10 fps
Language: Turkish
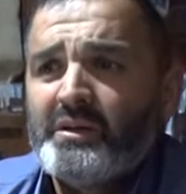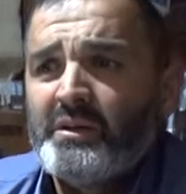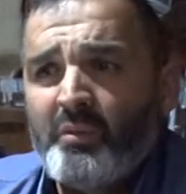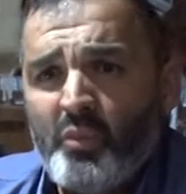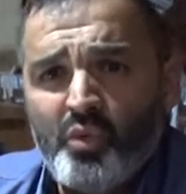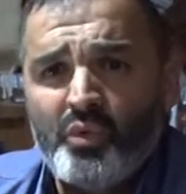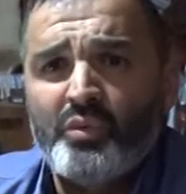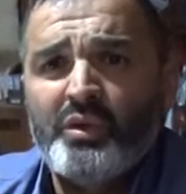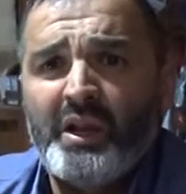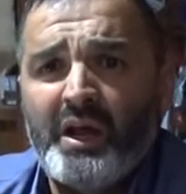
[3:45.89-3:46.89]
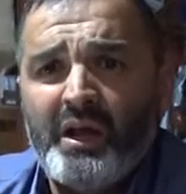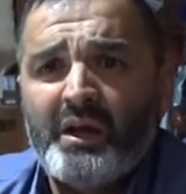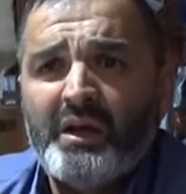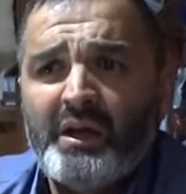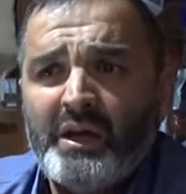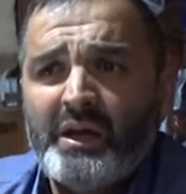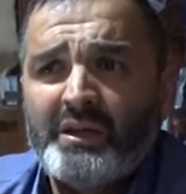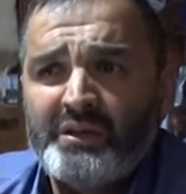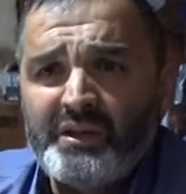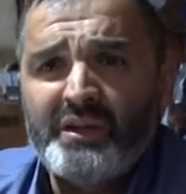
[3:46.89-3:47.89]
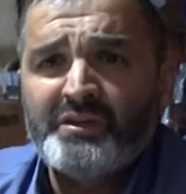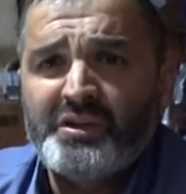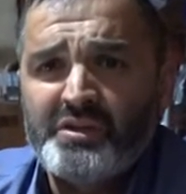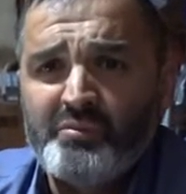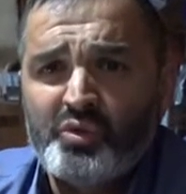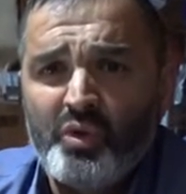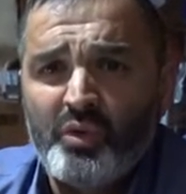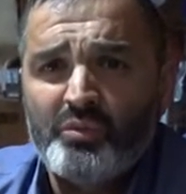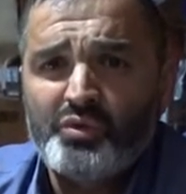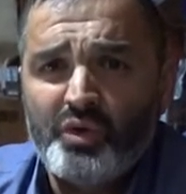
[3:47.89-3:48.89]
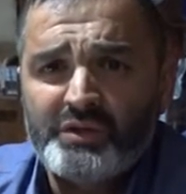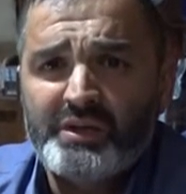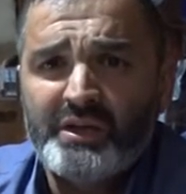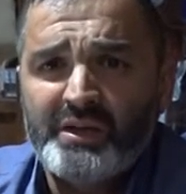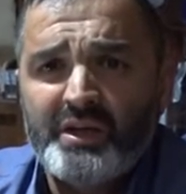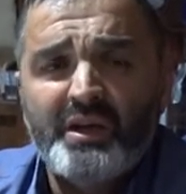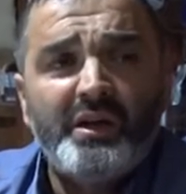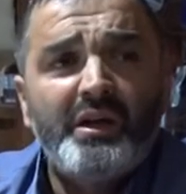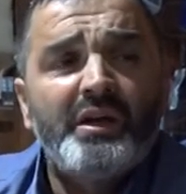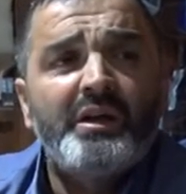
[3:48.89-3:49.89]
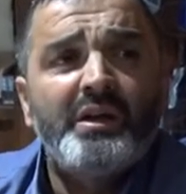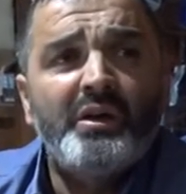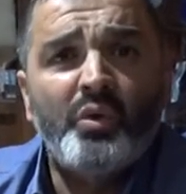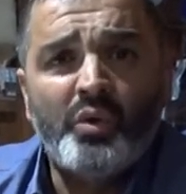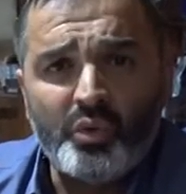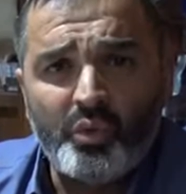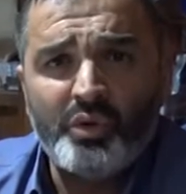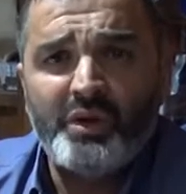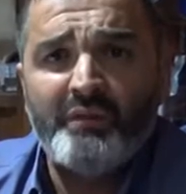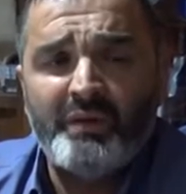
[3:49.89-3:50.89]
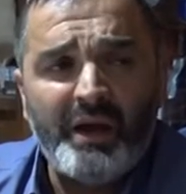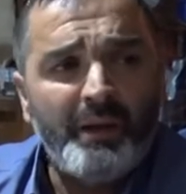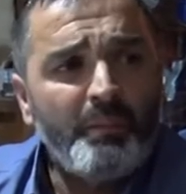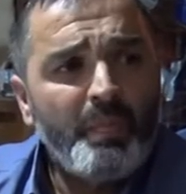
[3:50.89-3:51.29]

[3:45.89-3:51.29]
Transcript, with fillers: Tam o günlere e, yeniden seçilmiş olmuş olsaydı o, o devre